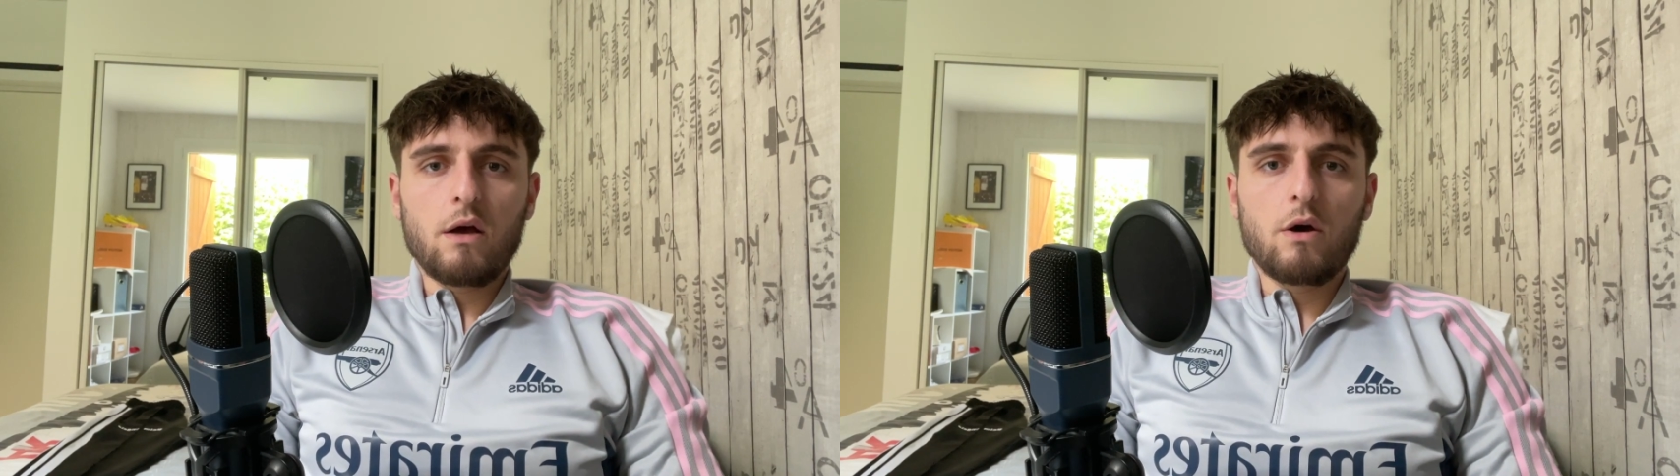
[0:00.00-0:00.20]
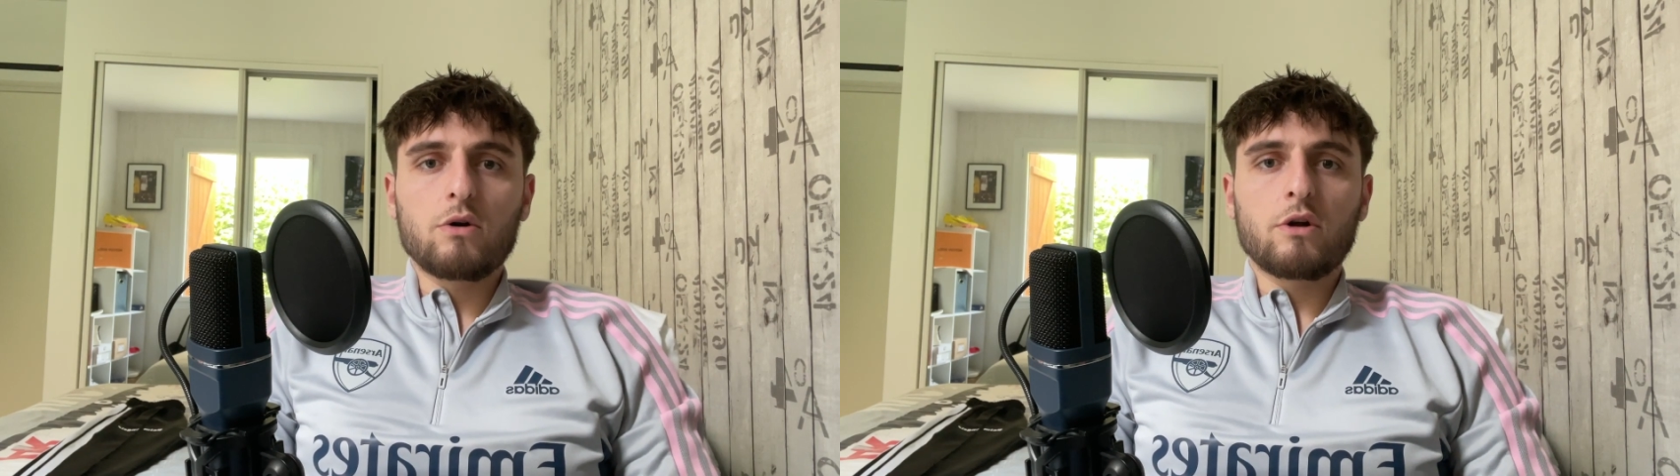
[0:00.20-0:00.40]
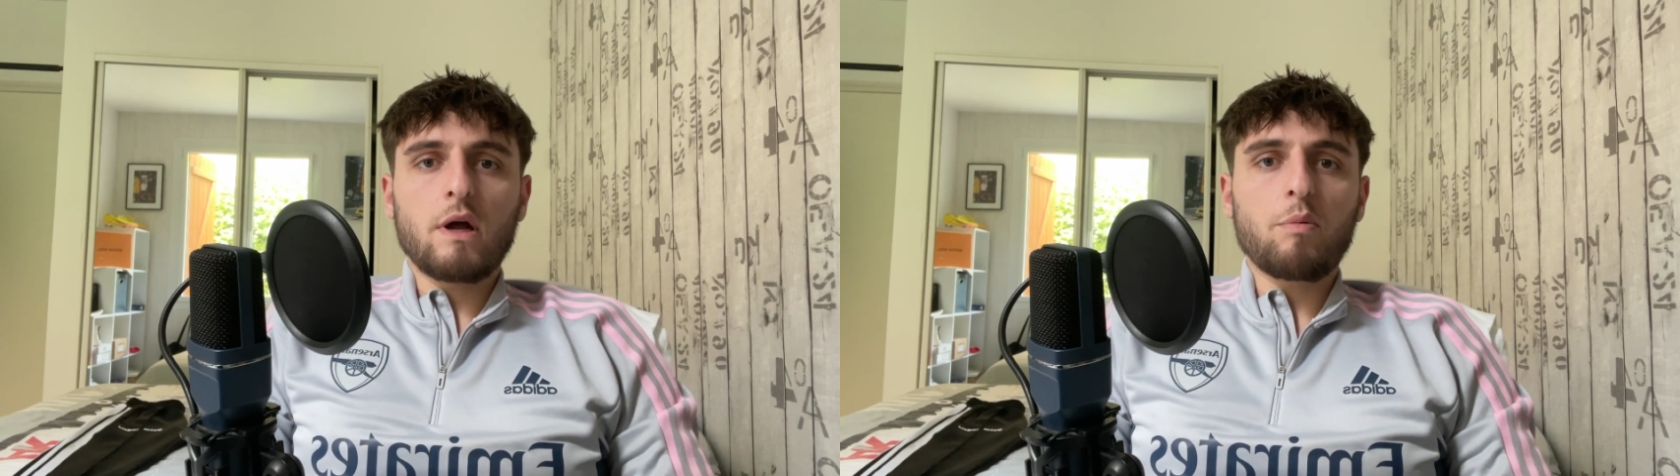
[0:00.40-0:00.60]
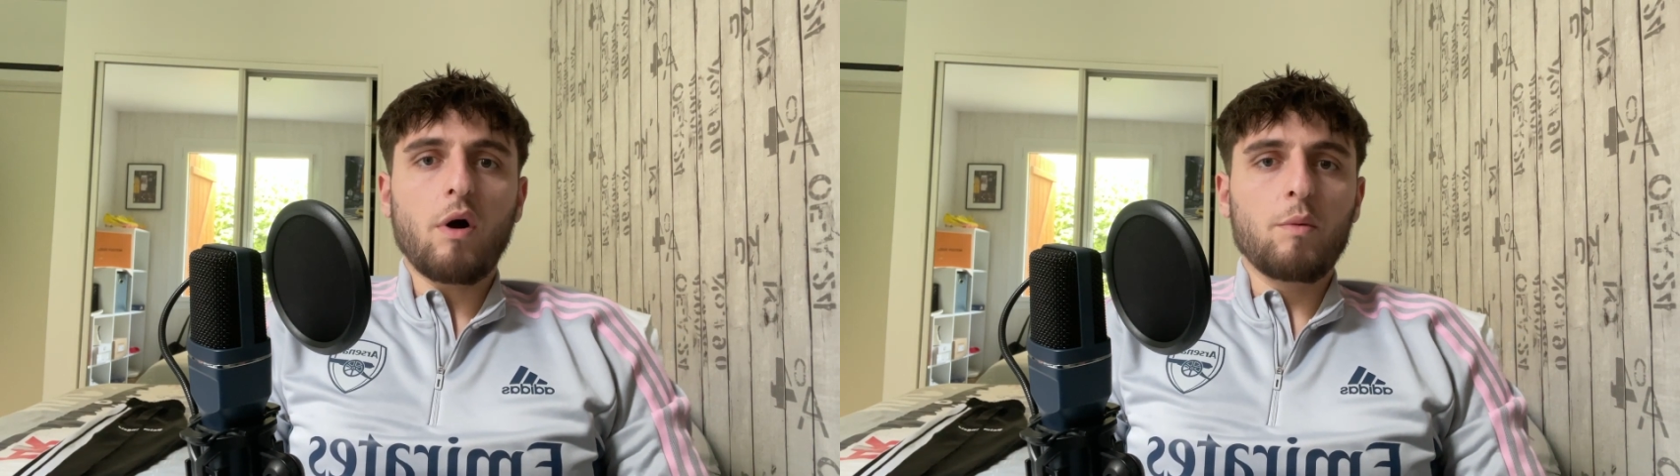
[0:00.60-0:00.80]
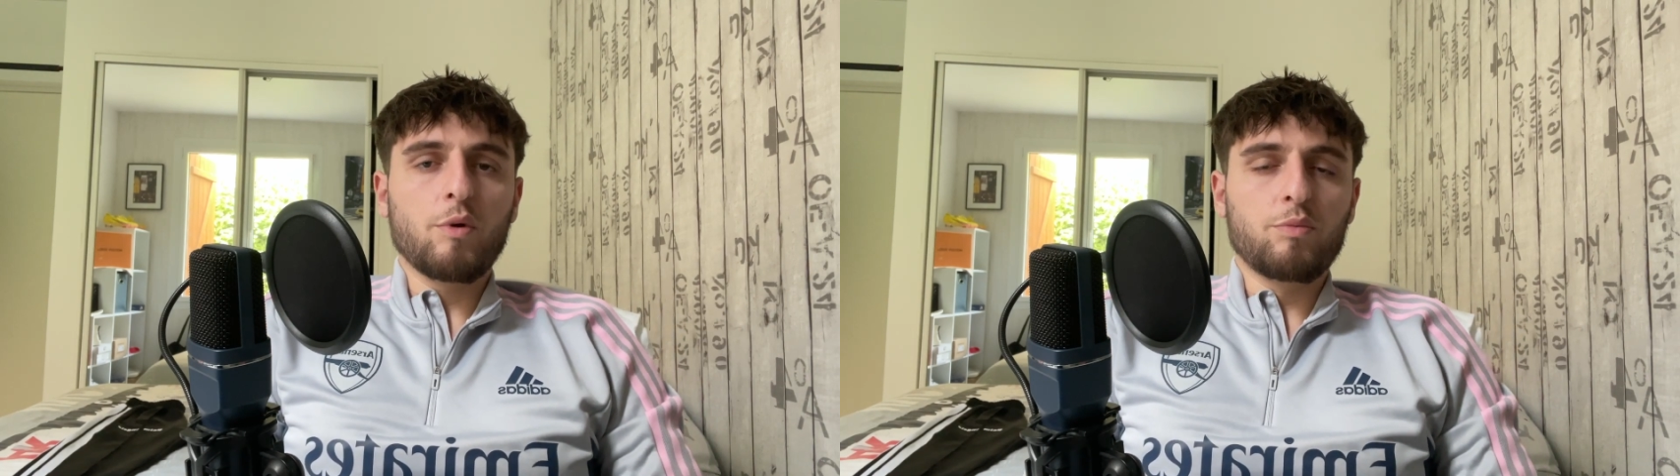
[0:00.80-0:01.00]
on en
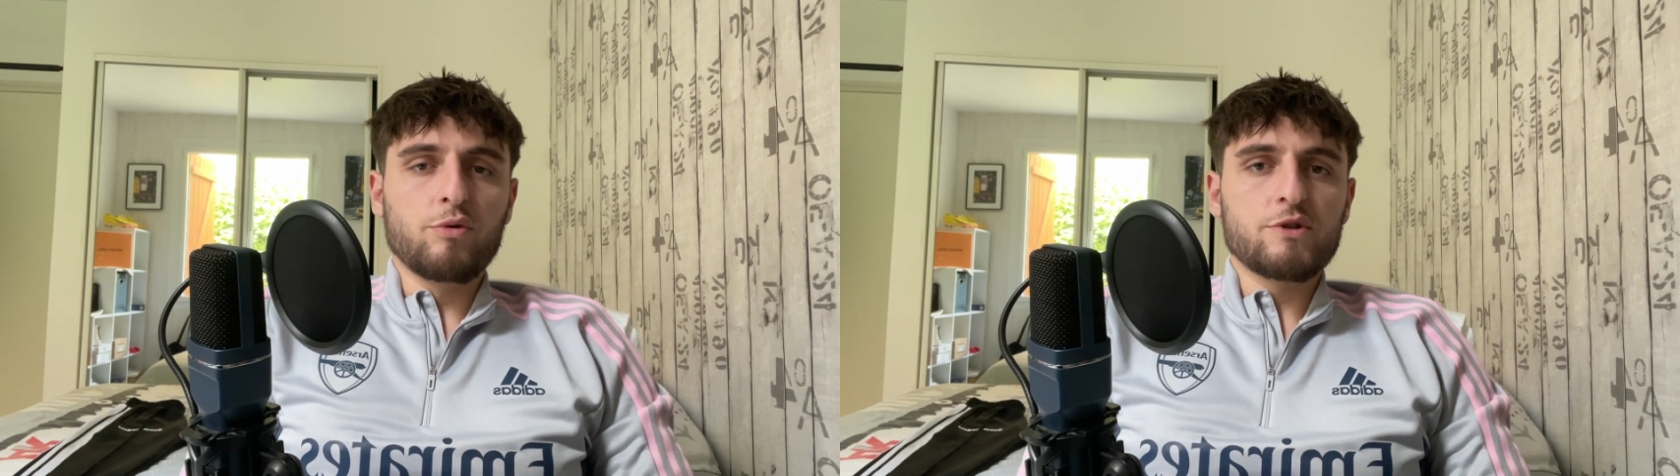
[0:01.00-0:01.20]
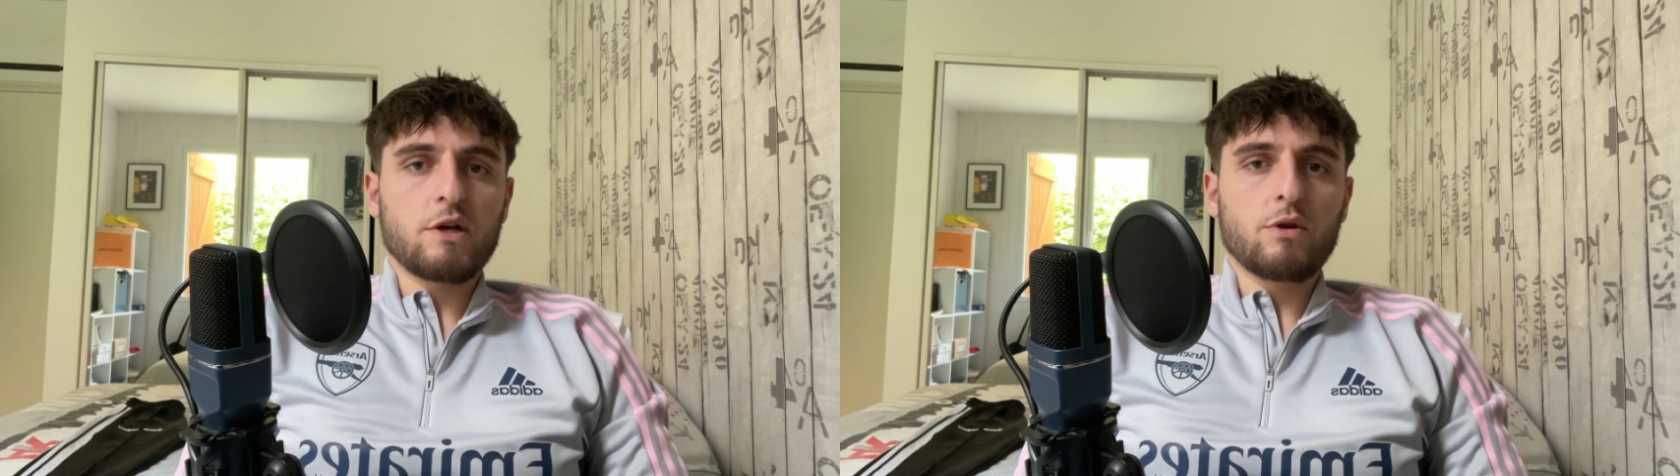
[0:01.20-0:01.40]
apprend un peu plus hein,